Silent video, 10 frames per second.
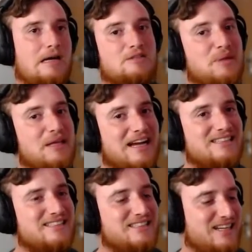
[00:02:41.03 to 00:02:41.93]

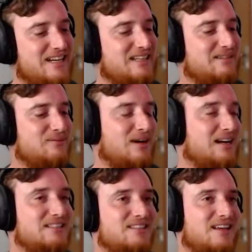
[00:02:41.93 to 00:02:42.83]
Aspiradinha ainda,
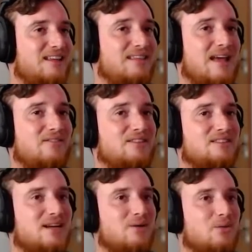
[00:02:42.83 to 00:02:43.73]
mas isso aqui deve
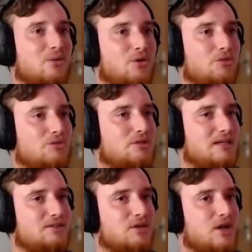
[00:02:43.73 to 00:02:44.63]
ser o ouro no
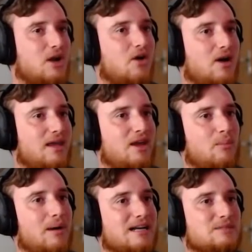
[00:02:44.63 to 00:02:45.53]
drift. Ó, aqui é
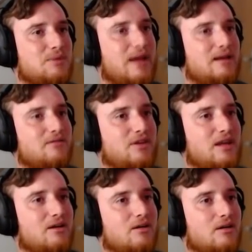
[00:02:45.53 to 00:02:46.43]
o máximo que ela
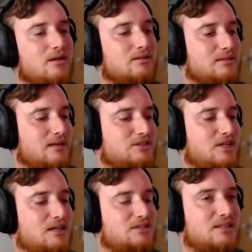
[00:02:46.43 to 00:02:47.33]
vira, ó. Tá,
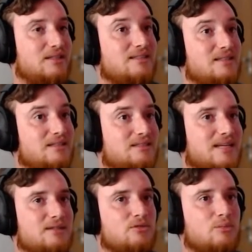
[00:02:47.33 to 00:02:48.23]
já, já tá
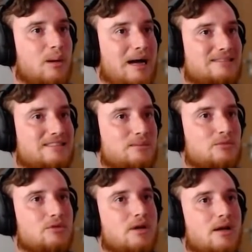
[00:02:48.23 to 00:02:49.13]
esterçado no
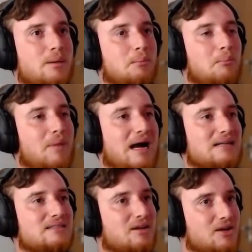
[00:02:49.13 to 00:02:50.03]
máximo,
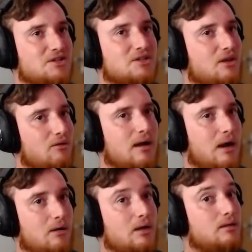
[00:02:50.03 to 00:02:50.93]
mas eu acredito que é um
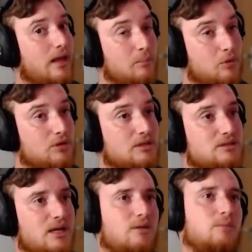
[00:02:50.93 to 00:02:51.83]
carro que tem
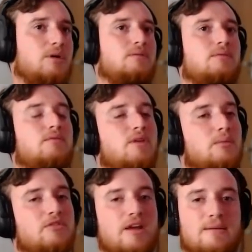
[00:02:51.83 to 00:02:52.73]
potencial, mano.
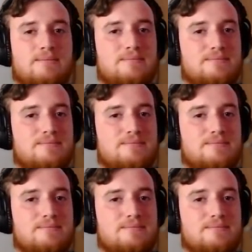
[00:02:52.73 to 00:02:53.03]
Vamos ver.